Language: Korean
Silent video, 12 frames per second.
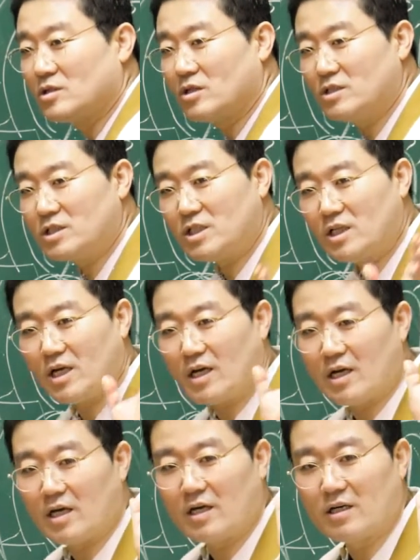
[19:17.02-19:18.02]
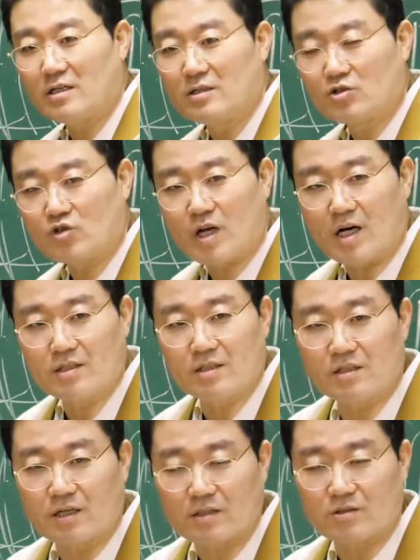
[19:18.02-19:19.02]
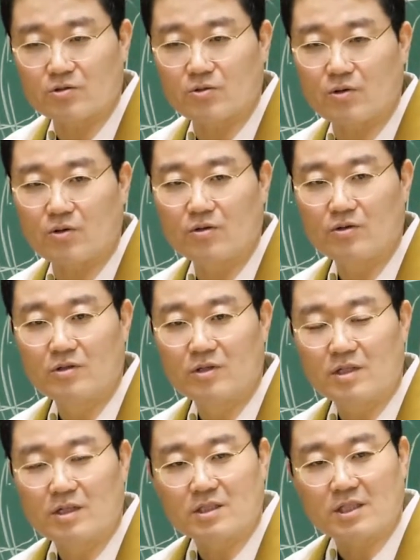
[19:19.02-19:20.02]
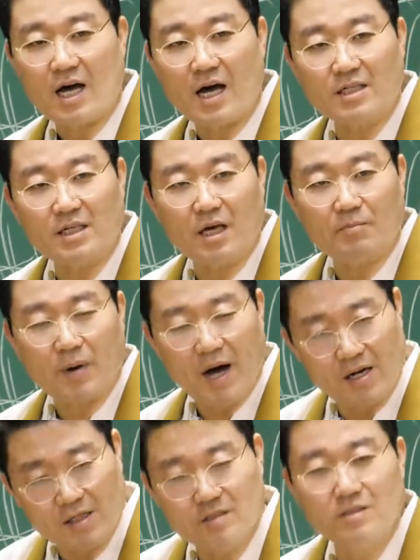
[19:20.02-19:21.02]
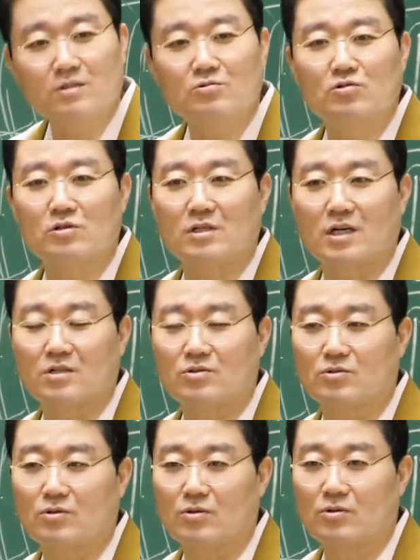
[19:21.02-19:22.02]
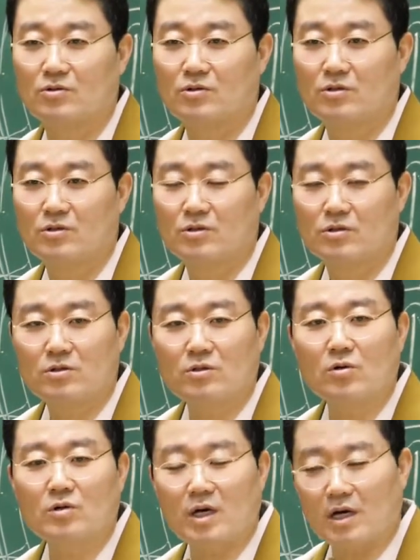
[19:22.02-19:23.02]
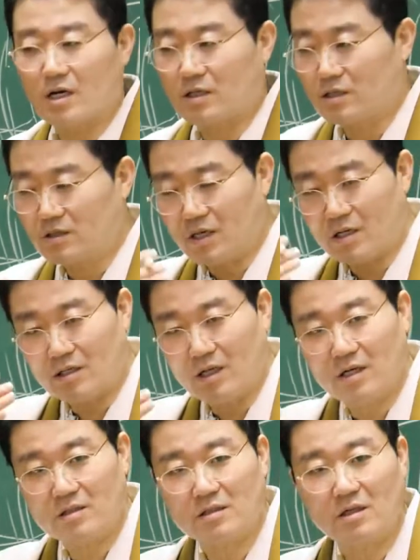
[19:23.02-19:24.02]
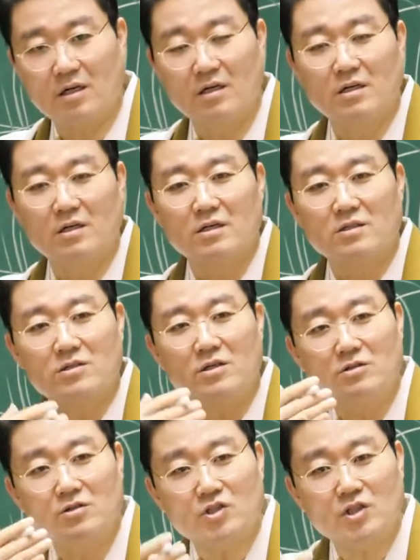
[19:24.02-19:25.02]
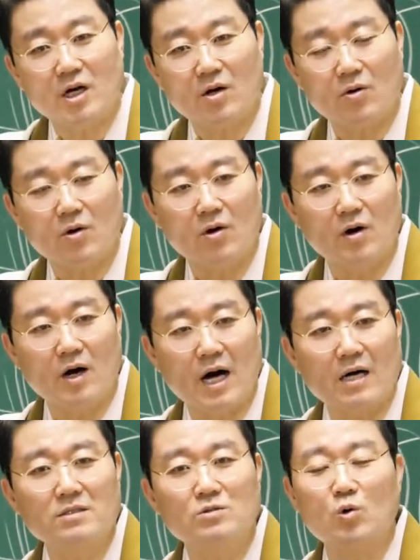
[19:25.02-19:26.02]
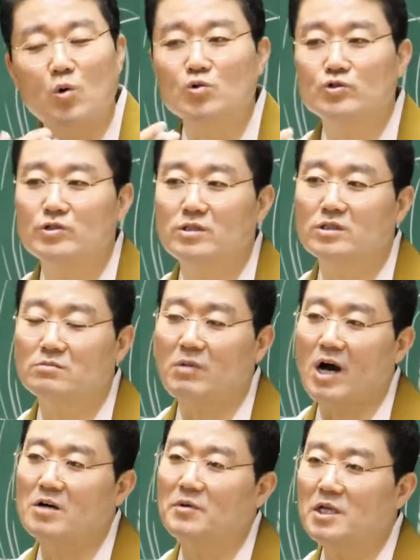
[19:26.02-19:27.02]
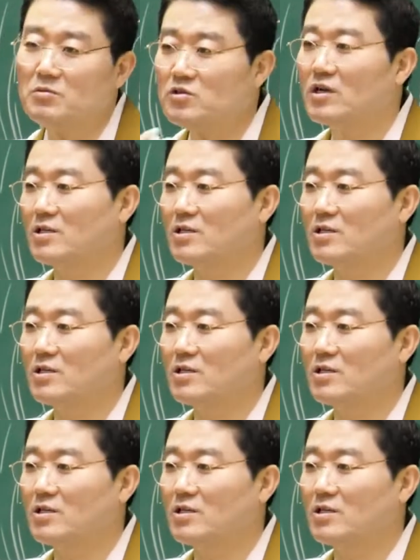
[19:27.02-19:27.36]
정신의 수양력을 갖추고 사리의 밝은 연구력을 갖추고 그리고 내가 경계를 대해서 선은 취하고 악은 놓을 수 있는 마음의 힘을